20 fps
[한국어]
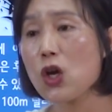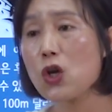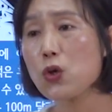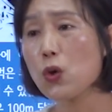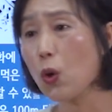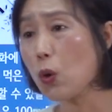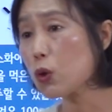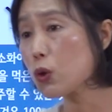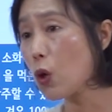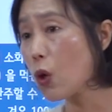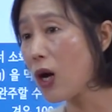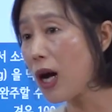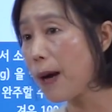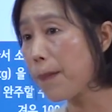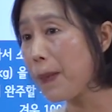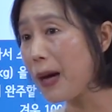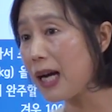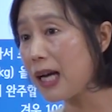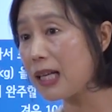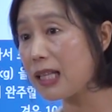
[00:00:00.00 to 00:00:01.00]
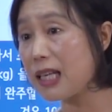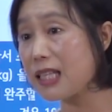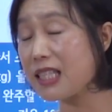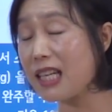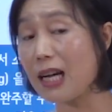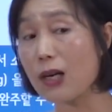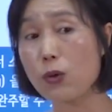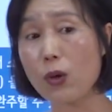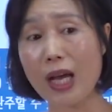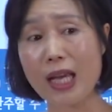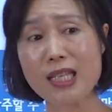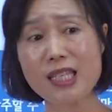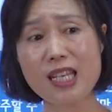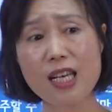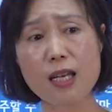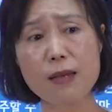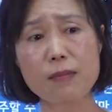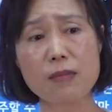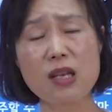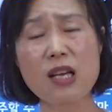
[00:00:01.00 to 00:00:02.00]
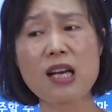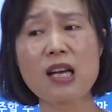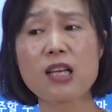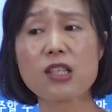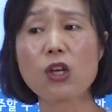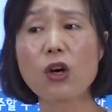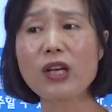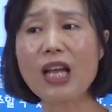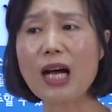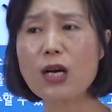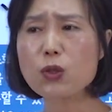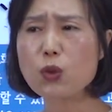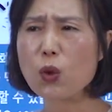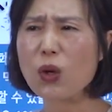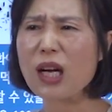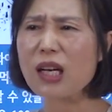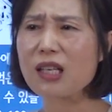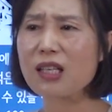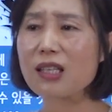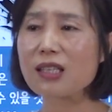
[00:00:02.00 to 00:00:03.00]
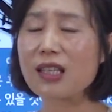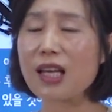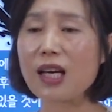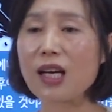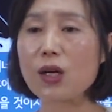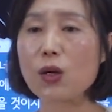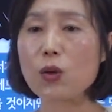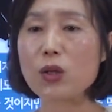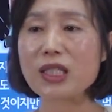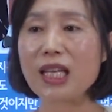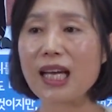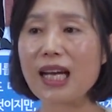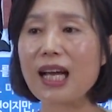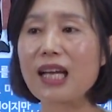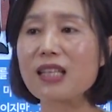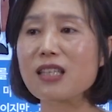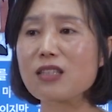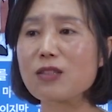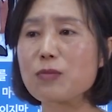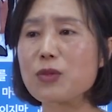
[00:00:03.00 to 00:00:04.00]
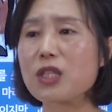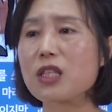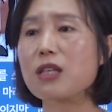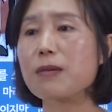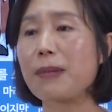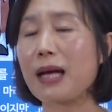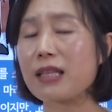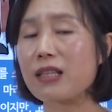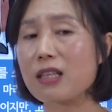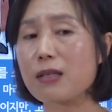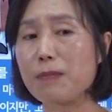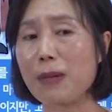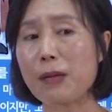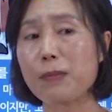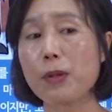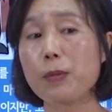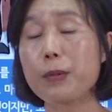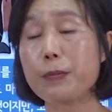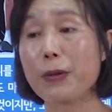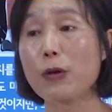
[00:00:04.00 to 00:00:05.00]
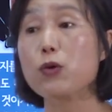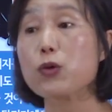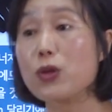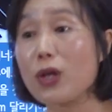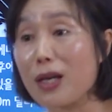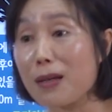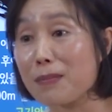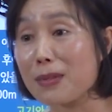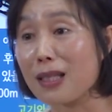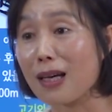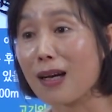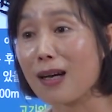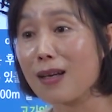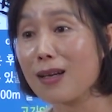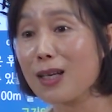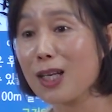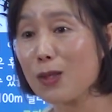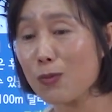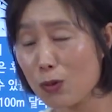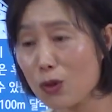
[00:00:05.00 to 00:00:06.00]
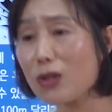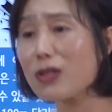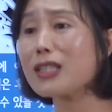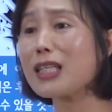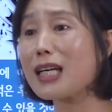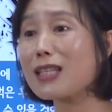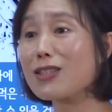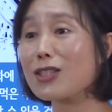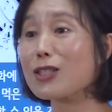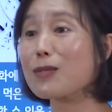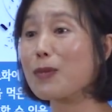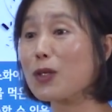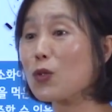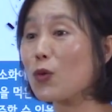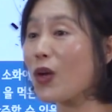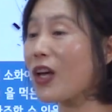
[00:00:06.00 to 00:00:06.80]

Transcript: 효소가 파괴되지 않고 엔자임, 영양소가 그대로 살아있는 음식을 만드는 방법을 배우셔야 합니다. 물론 그냥 드시면